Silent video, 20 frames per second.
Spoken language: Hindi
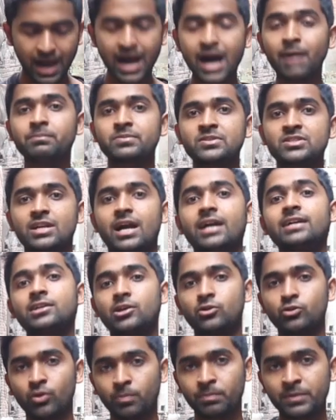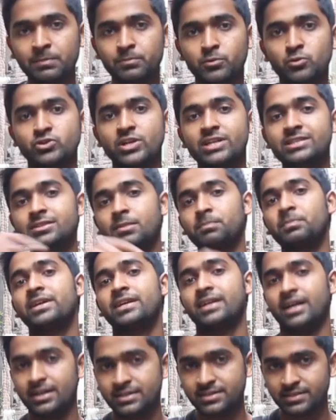आप स्टार्ट करो अपने प्रोजेक्ट्स अपने
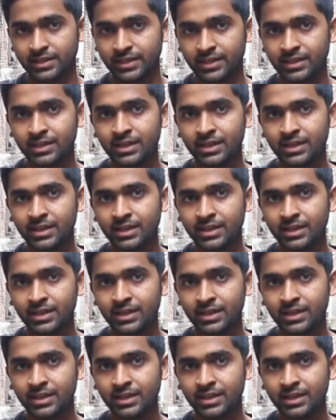घर से